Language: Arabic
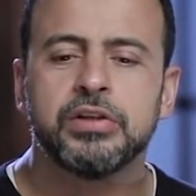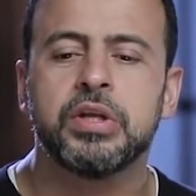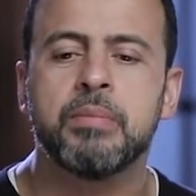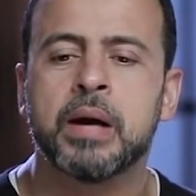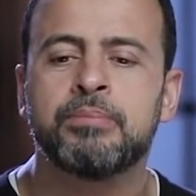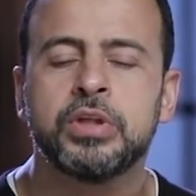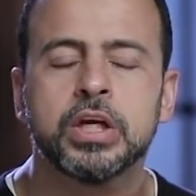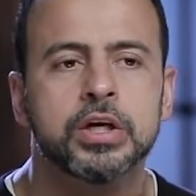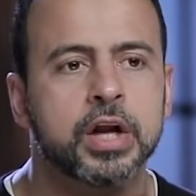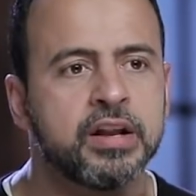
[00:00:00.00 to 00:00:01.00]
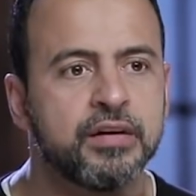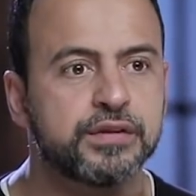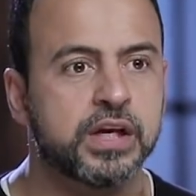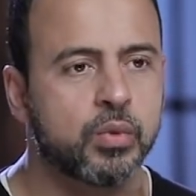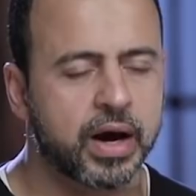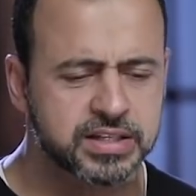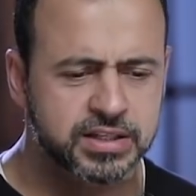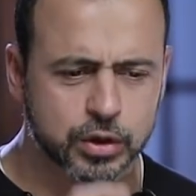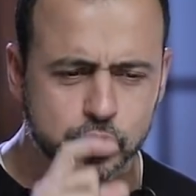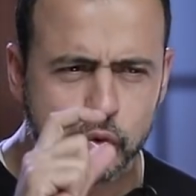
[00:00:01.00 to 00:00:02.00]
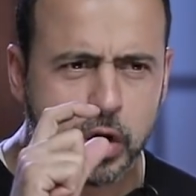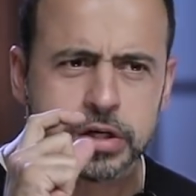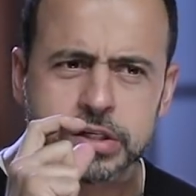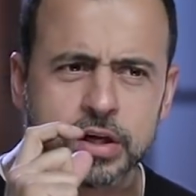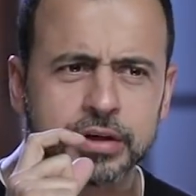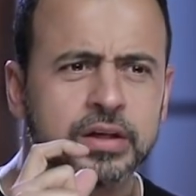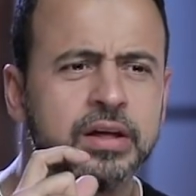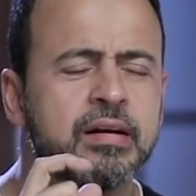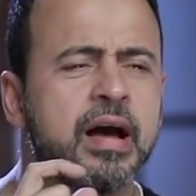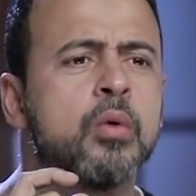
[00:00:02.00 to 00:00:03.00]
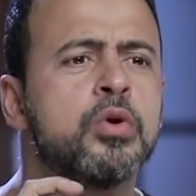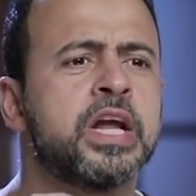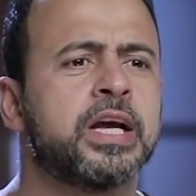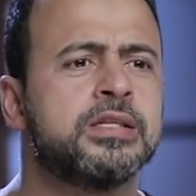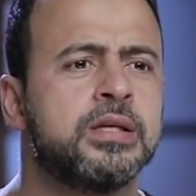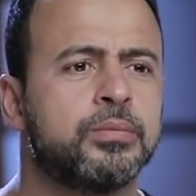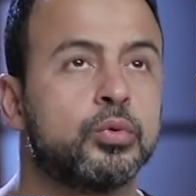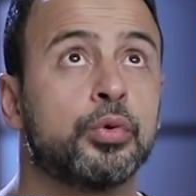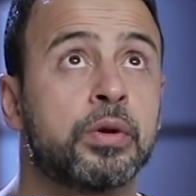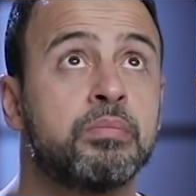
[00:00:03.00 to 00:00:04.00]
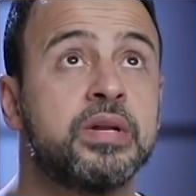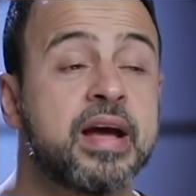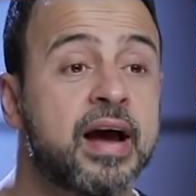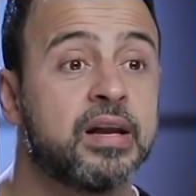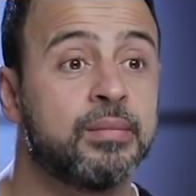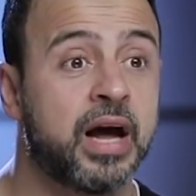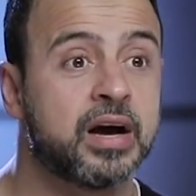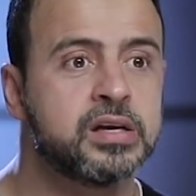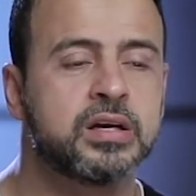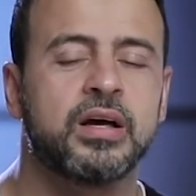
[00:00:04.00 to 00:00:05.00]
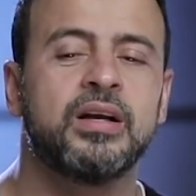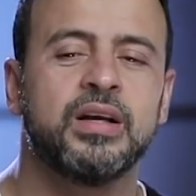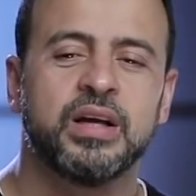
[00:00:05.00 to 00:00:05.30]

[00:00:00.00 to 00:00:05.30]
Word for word: تبقى بتكره نفسك وحاسس انك صغير قوي انك كذبت وربنا يعلم الحقيقه